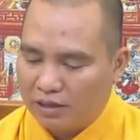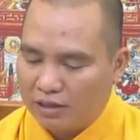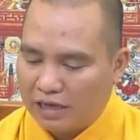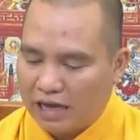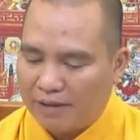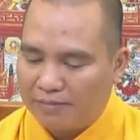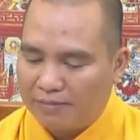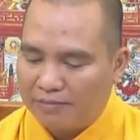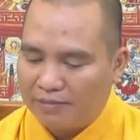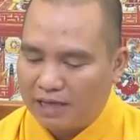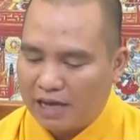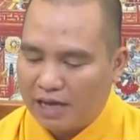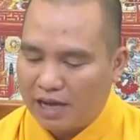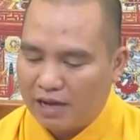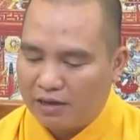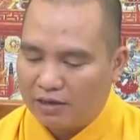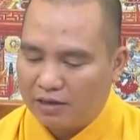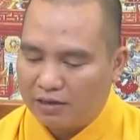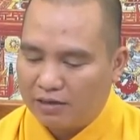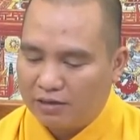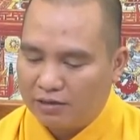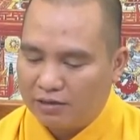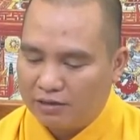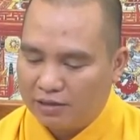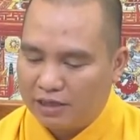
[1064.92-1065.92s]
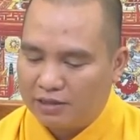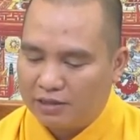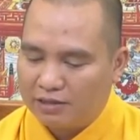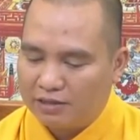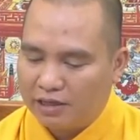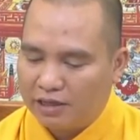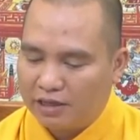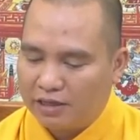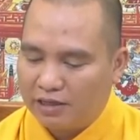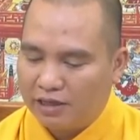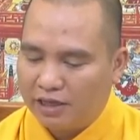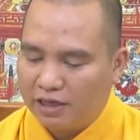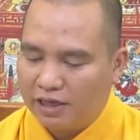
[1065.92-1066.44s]
cảm giác giật
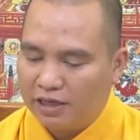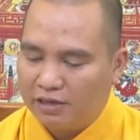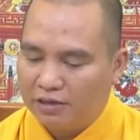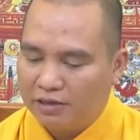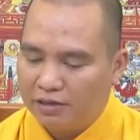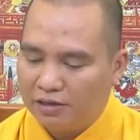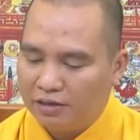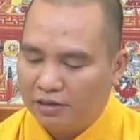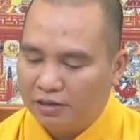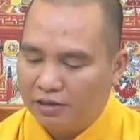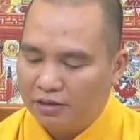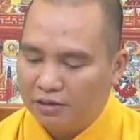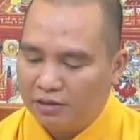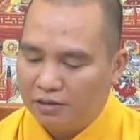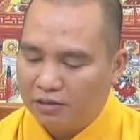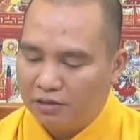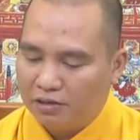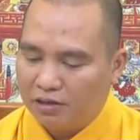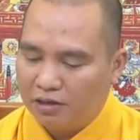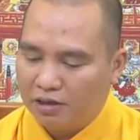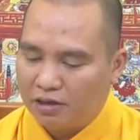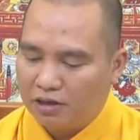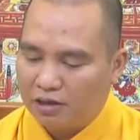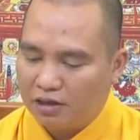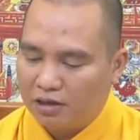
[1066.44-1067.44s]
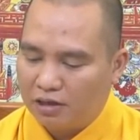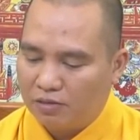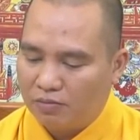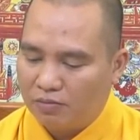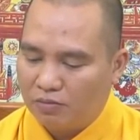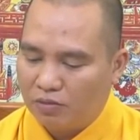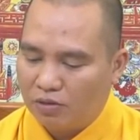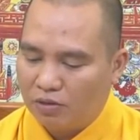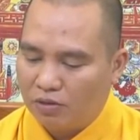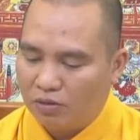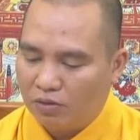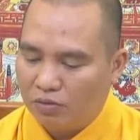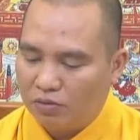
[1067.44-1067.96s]
giật lên được
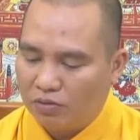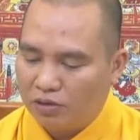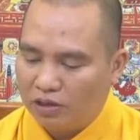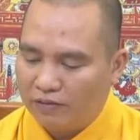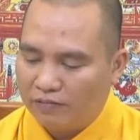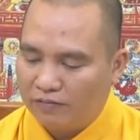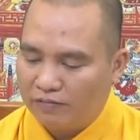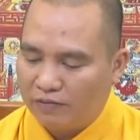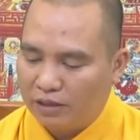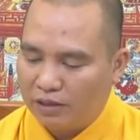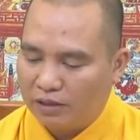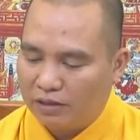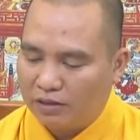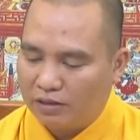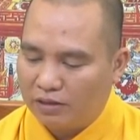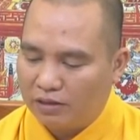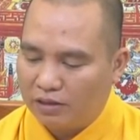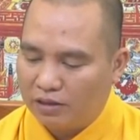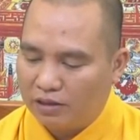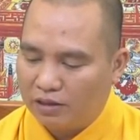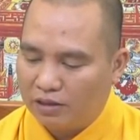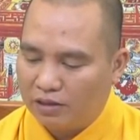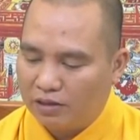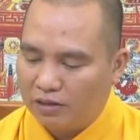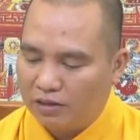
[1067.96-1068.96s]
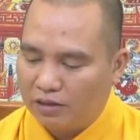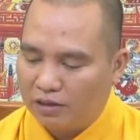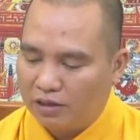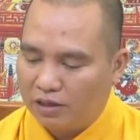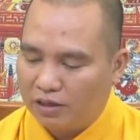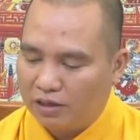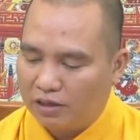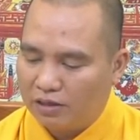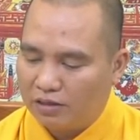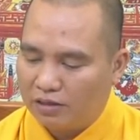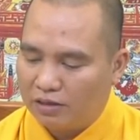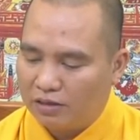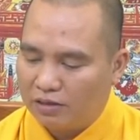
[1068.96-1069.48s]
một lúc niệm phật thì
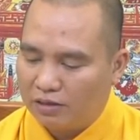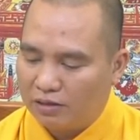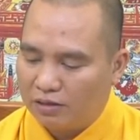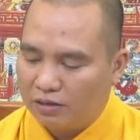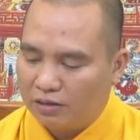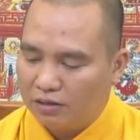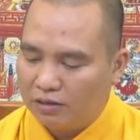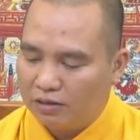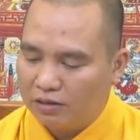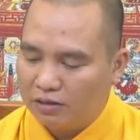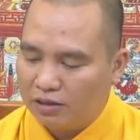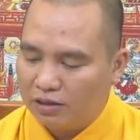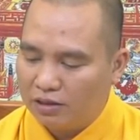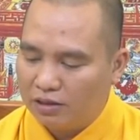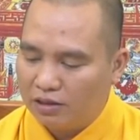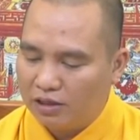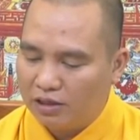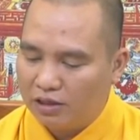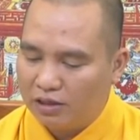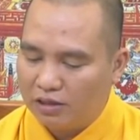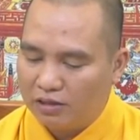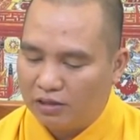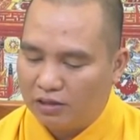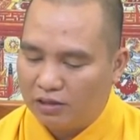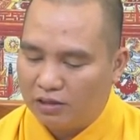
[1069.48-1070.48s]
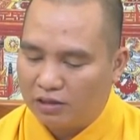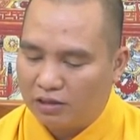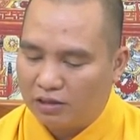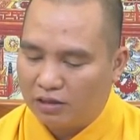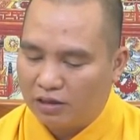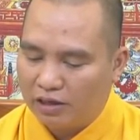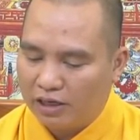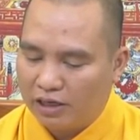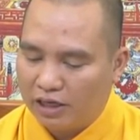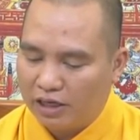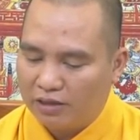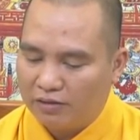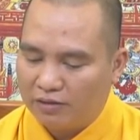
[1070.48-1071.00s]
tự dưng hiện tượng
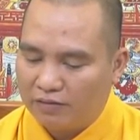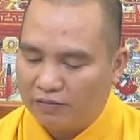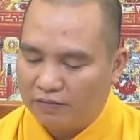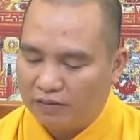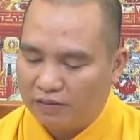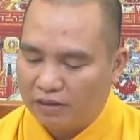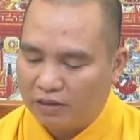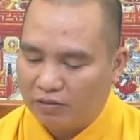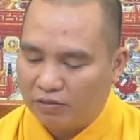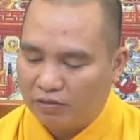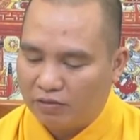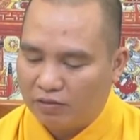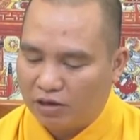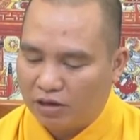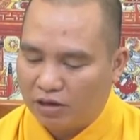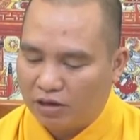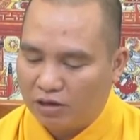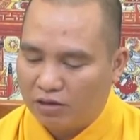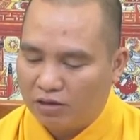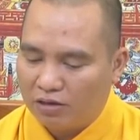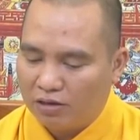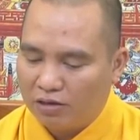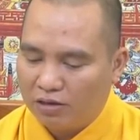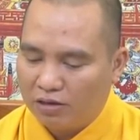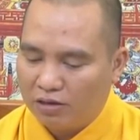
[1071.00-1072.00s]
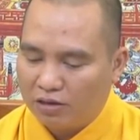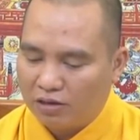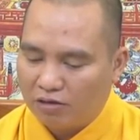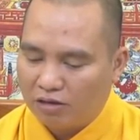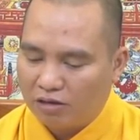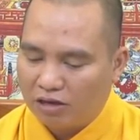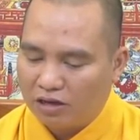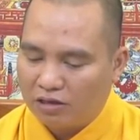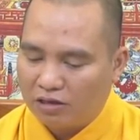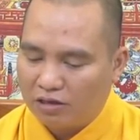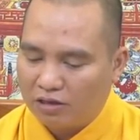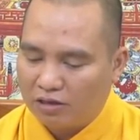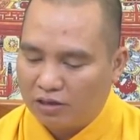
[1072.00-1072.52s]
đó hết và lúc đó
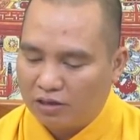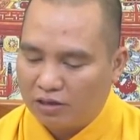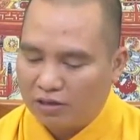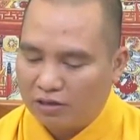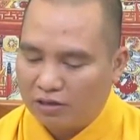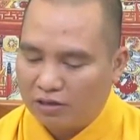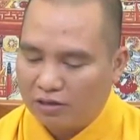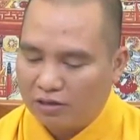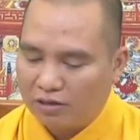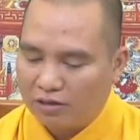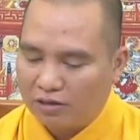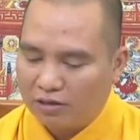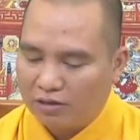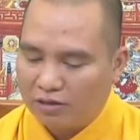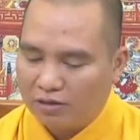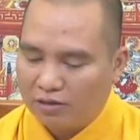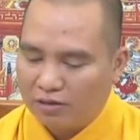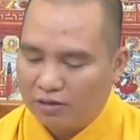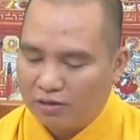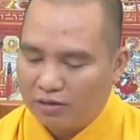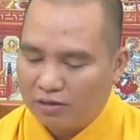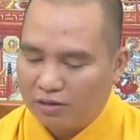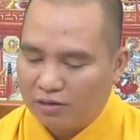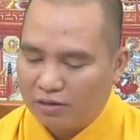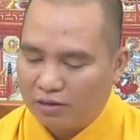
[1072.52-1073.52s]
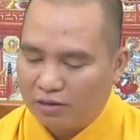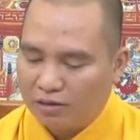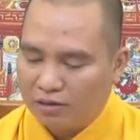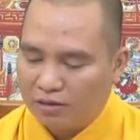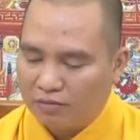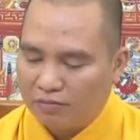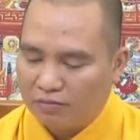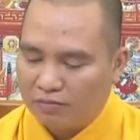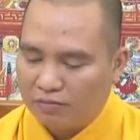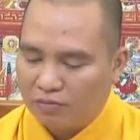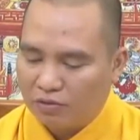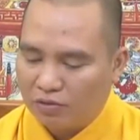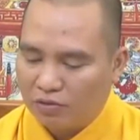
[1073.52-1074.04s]
con à,
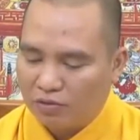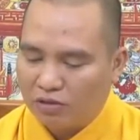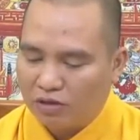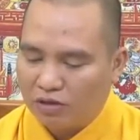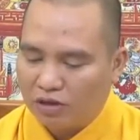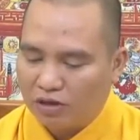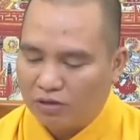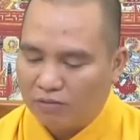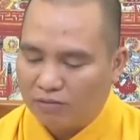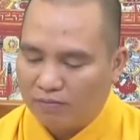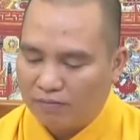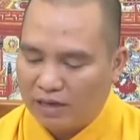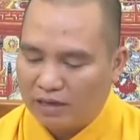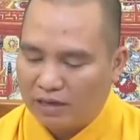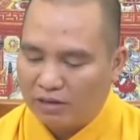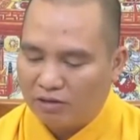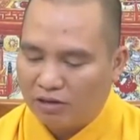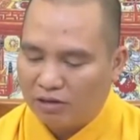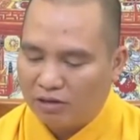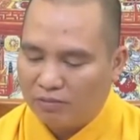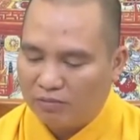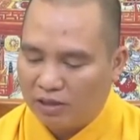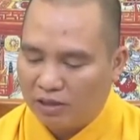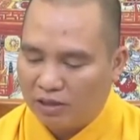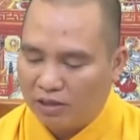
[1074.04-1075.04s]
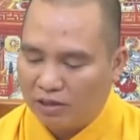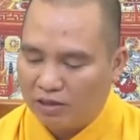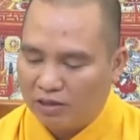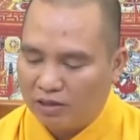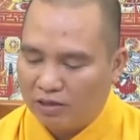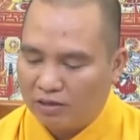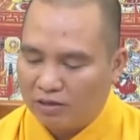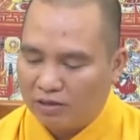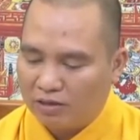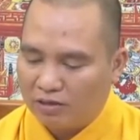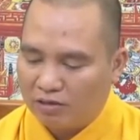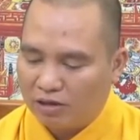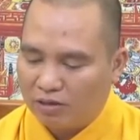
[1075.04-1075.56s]
à, lúc đó mắt con mở
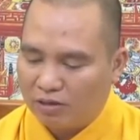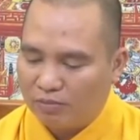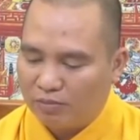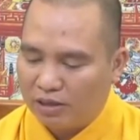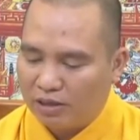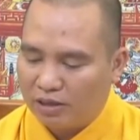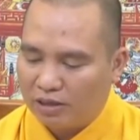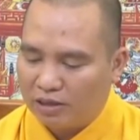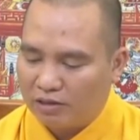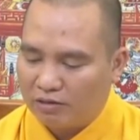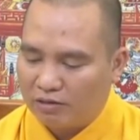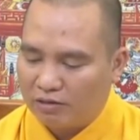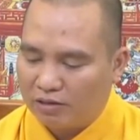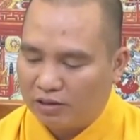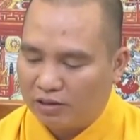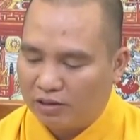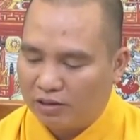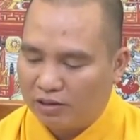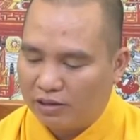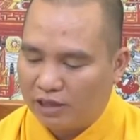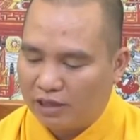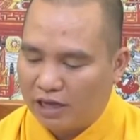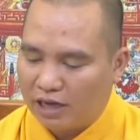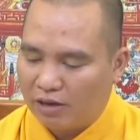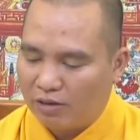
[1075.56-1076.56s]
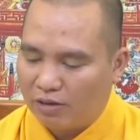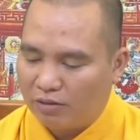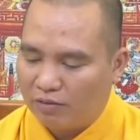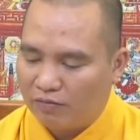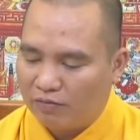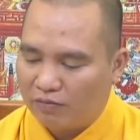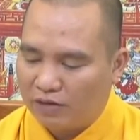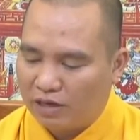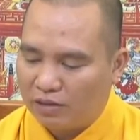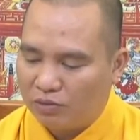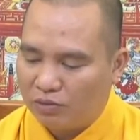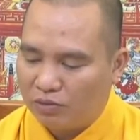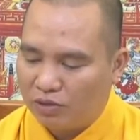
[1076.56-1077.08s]
con biết là con tỉnh táo
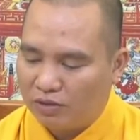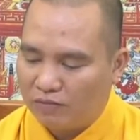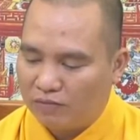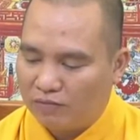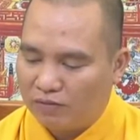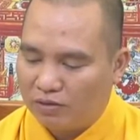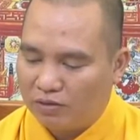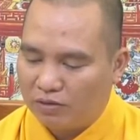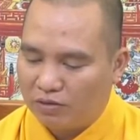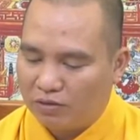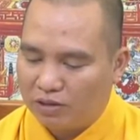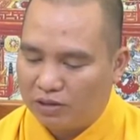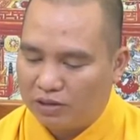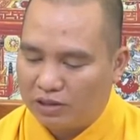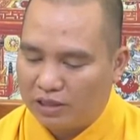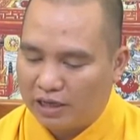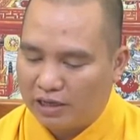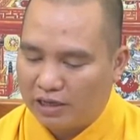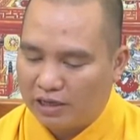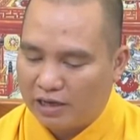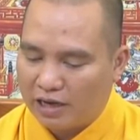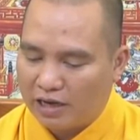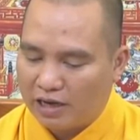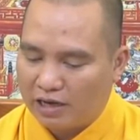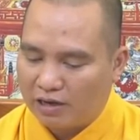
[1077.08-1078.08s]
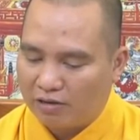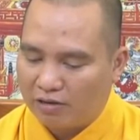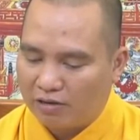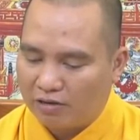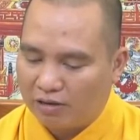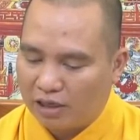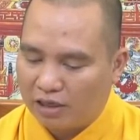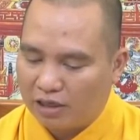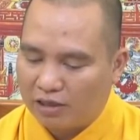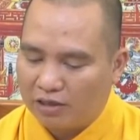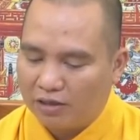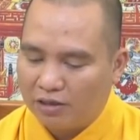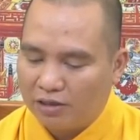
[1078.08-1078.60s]
và chuyện vừa rồi xảy ra là có
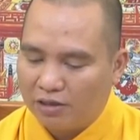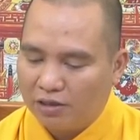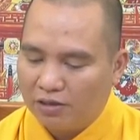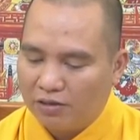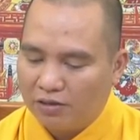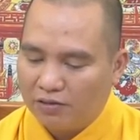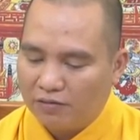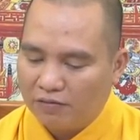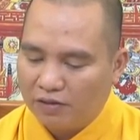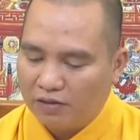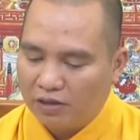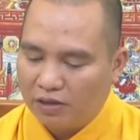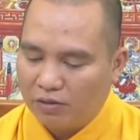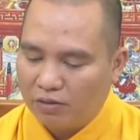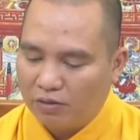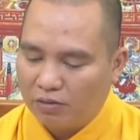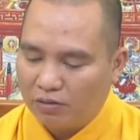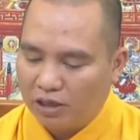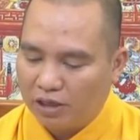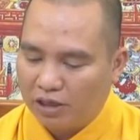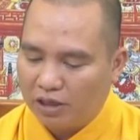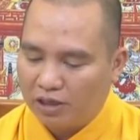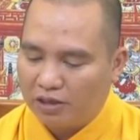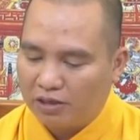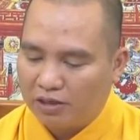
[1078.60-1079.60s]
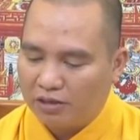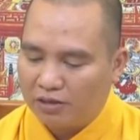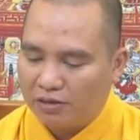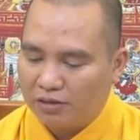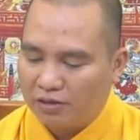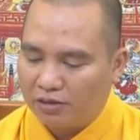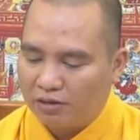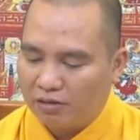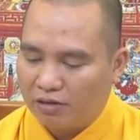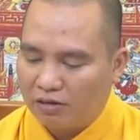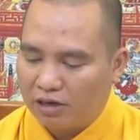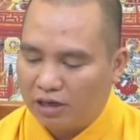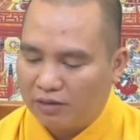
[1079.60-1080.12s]
thật vì lúc tỉnh
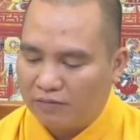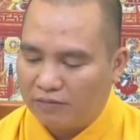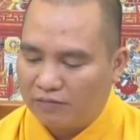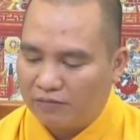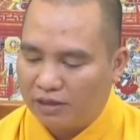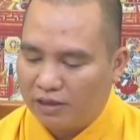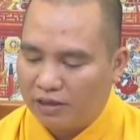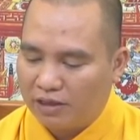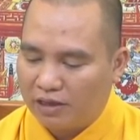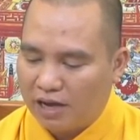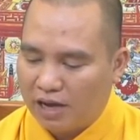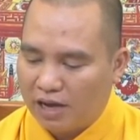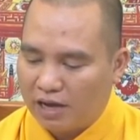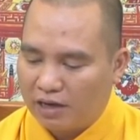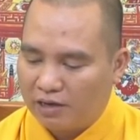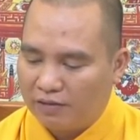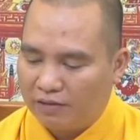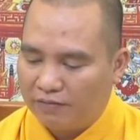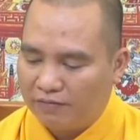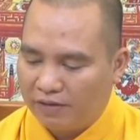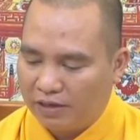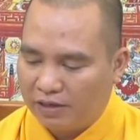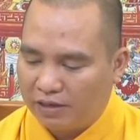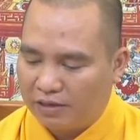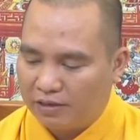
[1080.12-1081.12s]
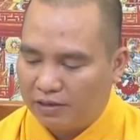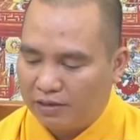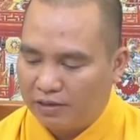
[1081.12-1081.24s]
con vẫn đang niệm phật